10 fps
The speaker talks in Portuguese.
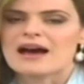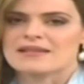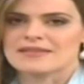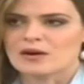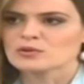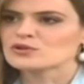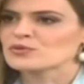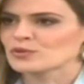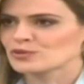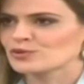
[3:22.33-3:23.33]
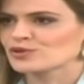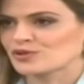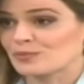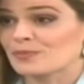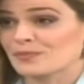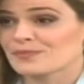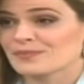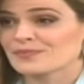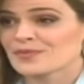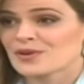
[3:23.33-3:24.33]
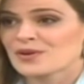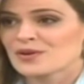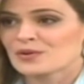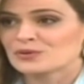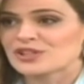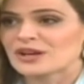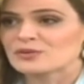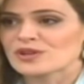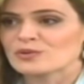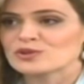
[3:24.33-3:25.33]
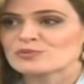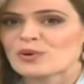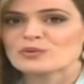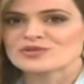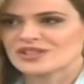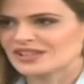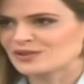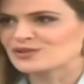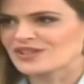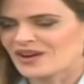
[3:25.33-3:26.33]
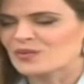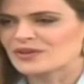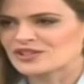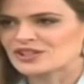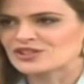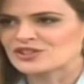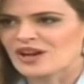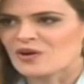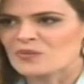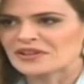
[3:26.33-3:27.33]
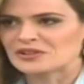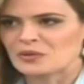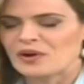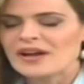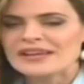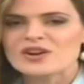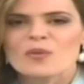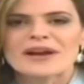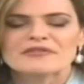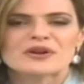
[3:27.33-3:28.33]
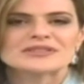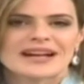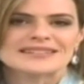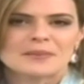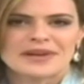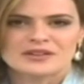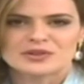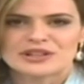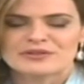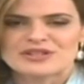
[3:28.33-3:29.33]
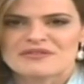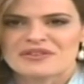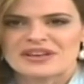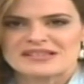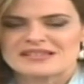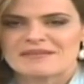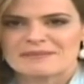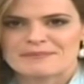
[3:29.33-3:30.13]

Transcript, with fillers: Ah, tá. O dos, foi dos... de alto risco. Os que não são os bonzinhos, né? Como a gente já comentou. E como é que foi Isso. o tratamento? O que, que você fez?